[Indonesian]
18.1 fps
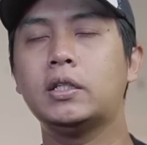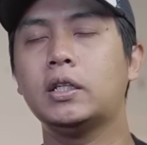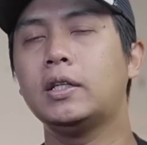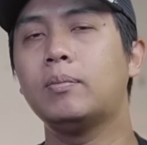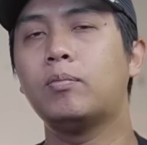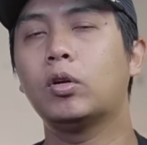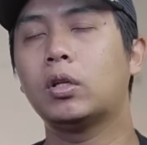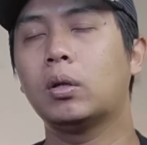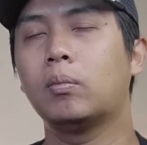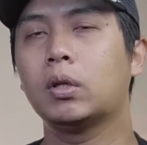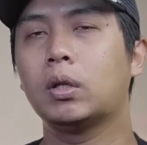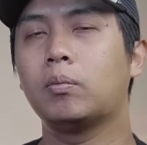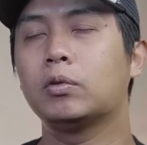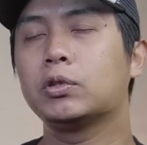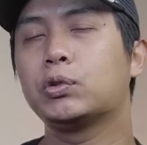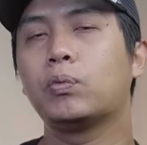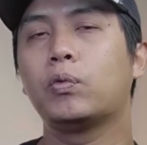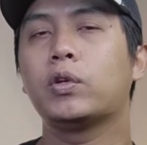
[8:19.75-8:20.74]
Jadi buat
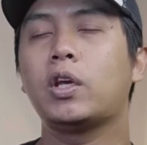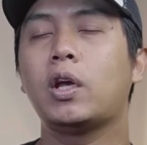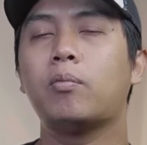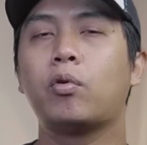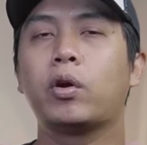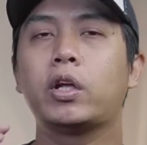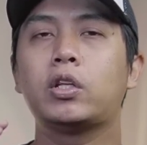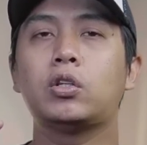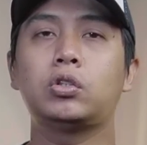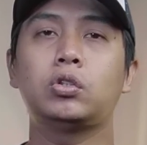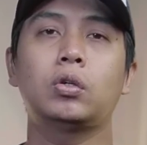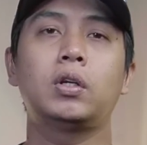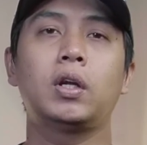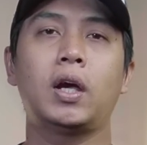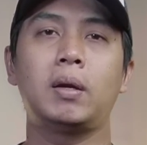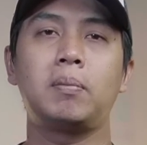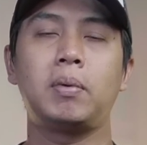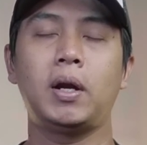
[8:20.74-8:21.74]
teman-teman semuanya mungkin
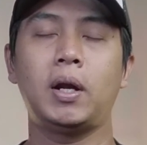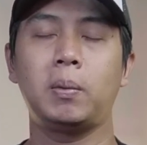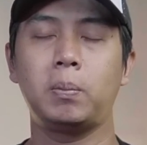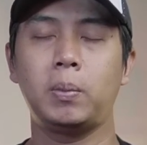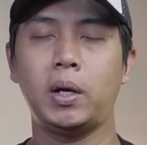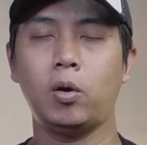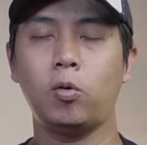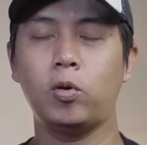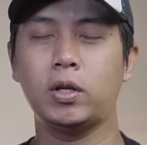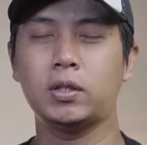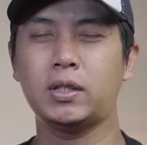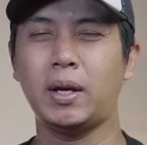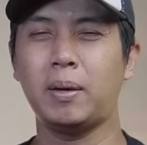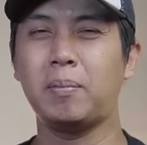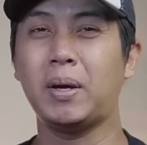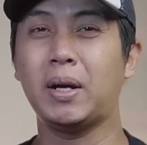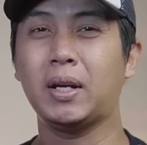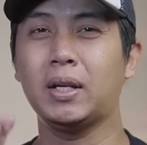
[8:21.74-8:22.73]
cocok dengan barang-barang udah
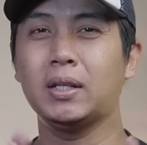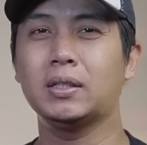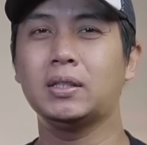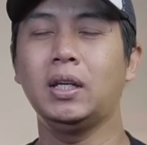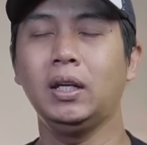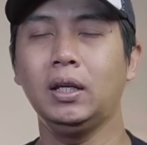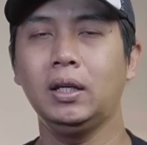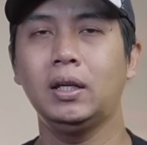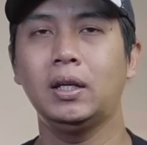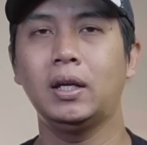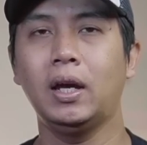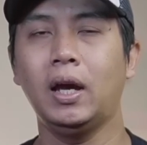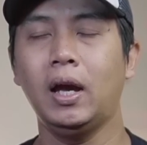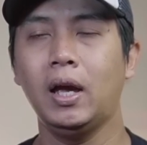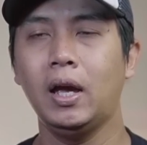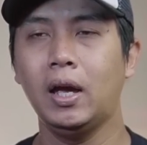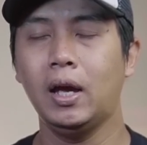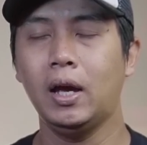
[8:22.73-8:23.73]
saya markising ya.